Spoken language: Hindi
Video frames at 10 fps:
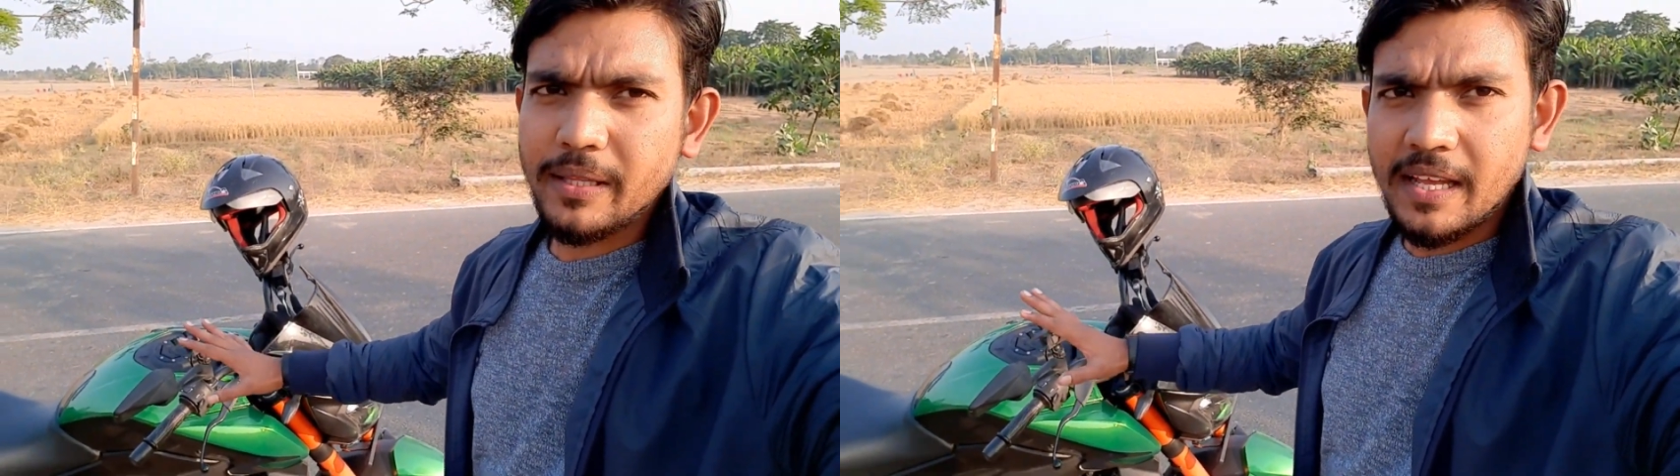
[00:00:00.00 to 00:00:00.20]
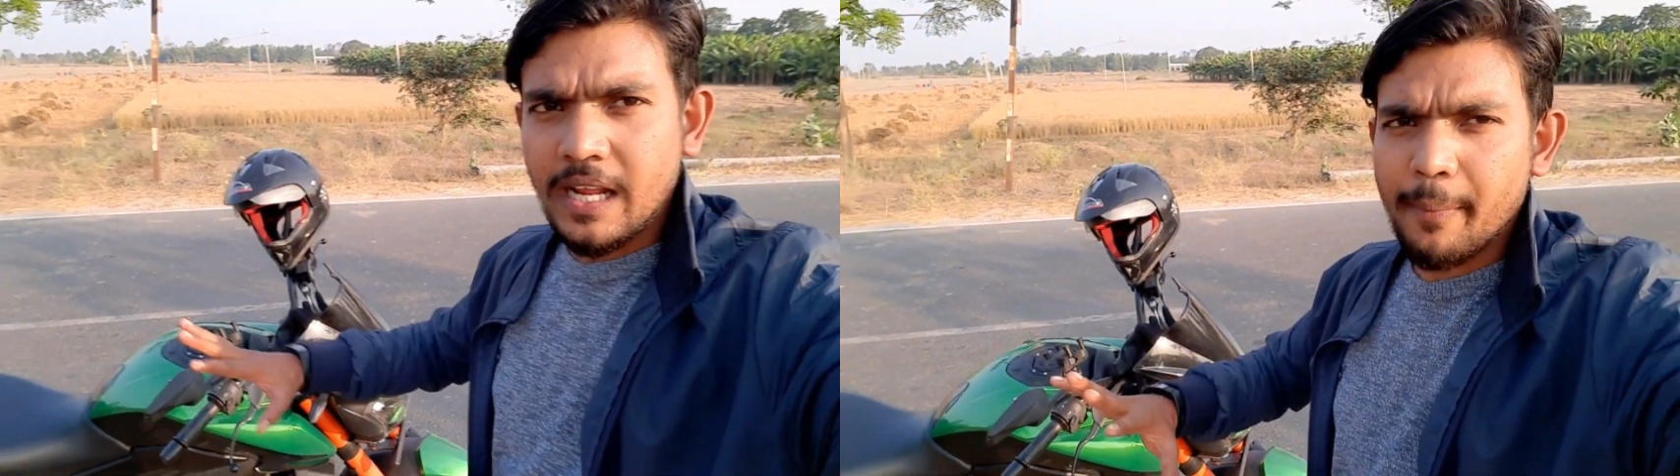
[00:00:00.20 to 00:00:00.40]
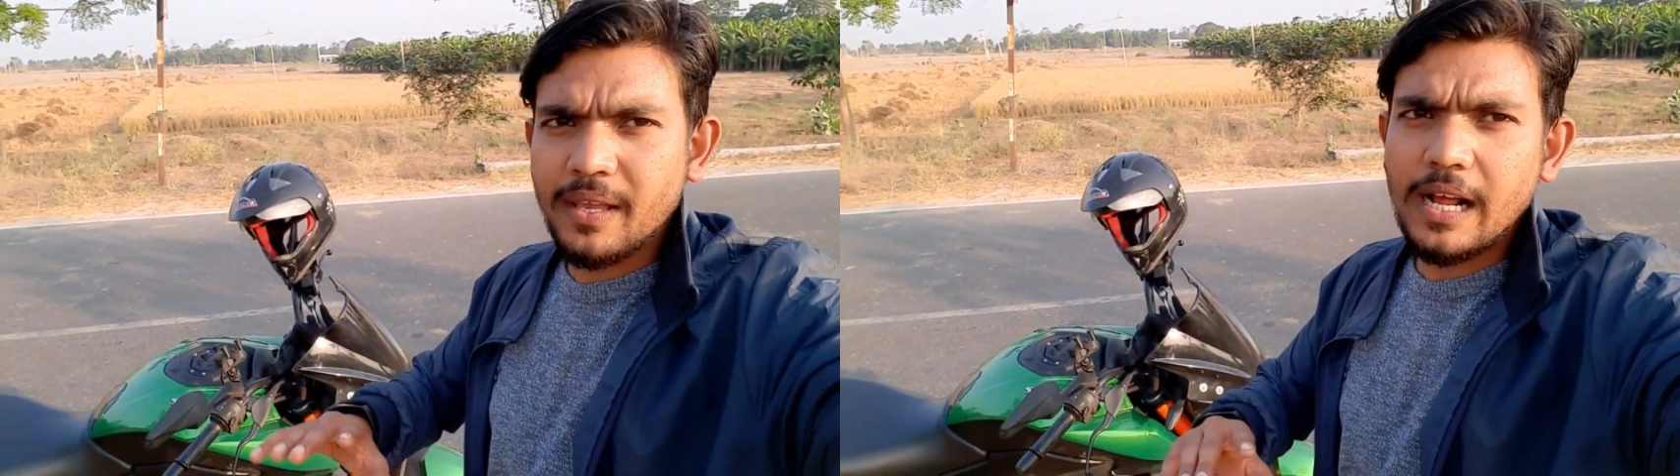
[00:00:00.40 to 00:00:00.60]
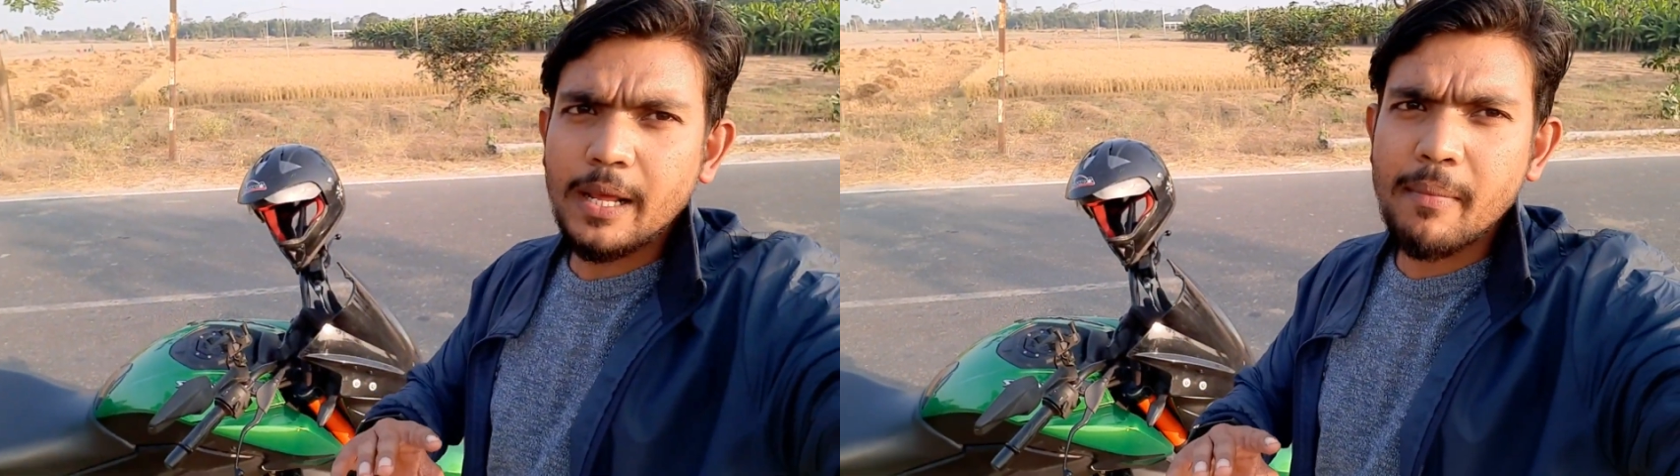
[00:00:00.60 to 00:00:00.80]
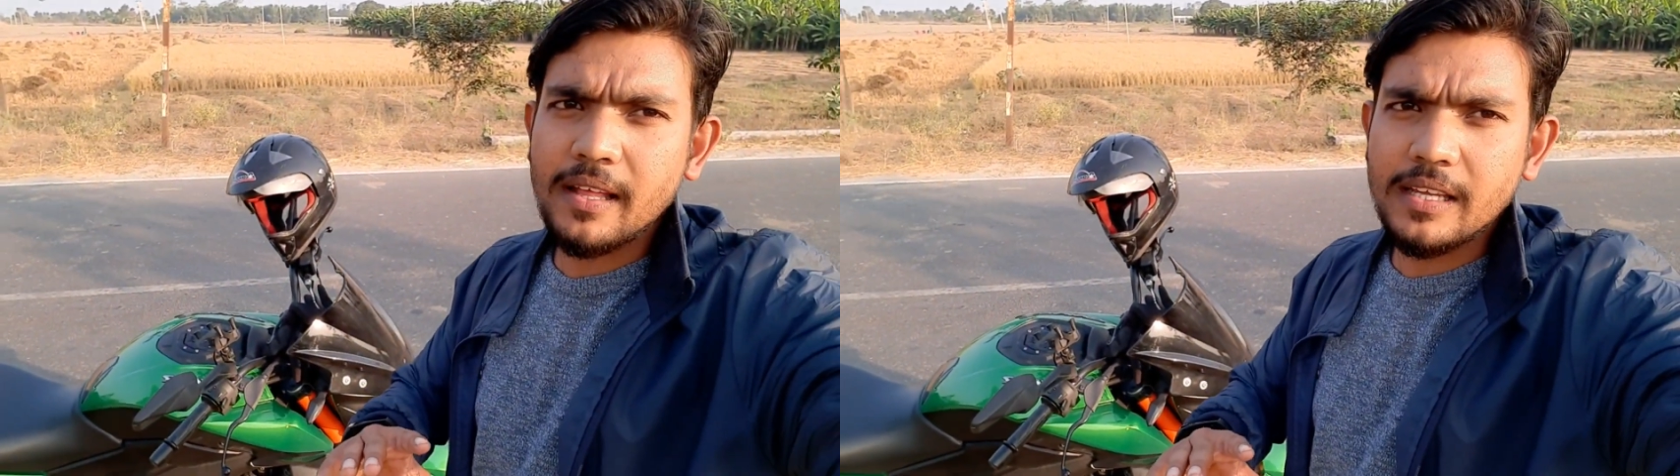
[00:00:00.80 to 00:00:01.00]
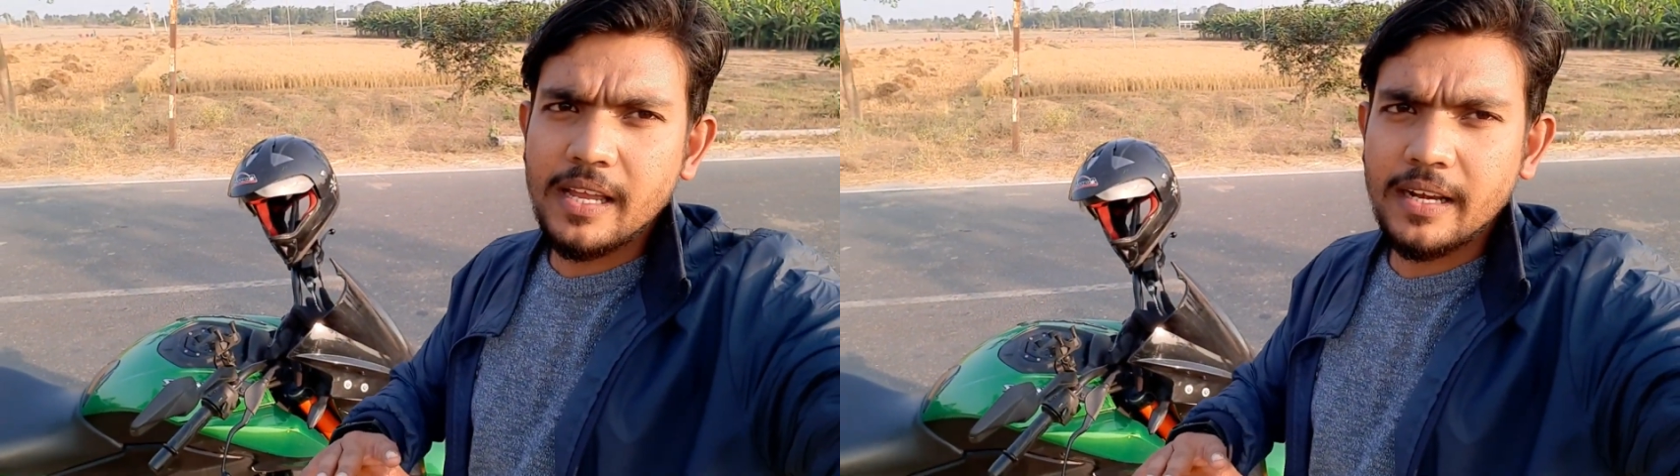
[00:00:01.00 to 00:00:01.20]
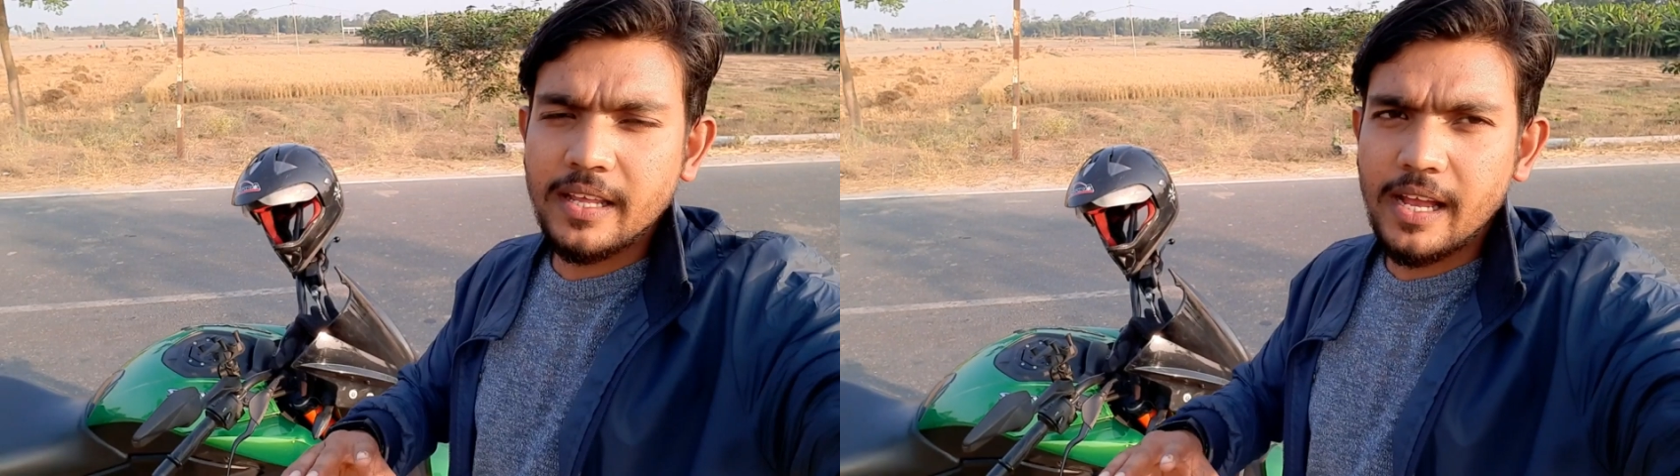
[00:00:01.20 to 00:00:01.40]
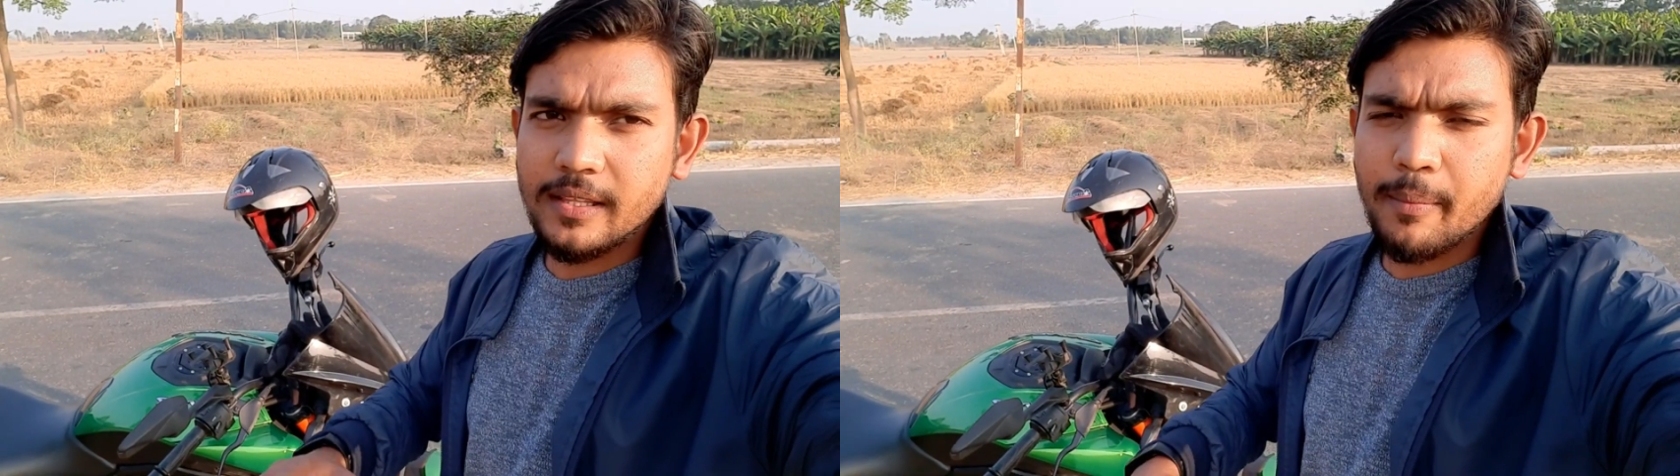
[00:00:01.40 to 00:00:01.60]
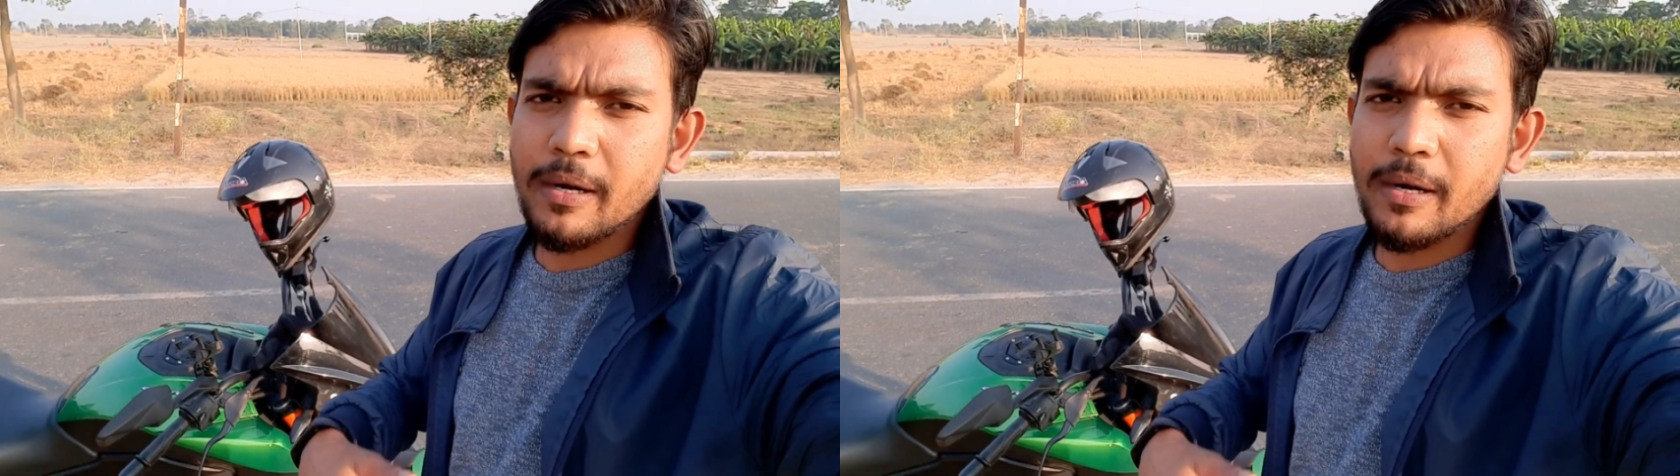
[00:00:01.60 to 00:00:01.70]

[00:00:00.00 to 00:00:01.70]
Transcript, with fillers: पता नहीं आपकी गाड़ी में आता है या नहीं आता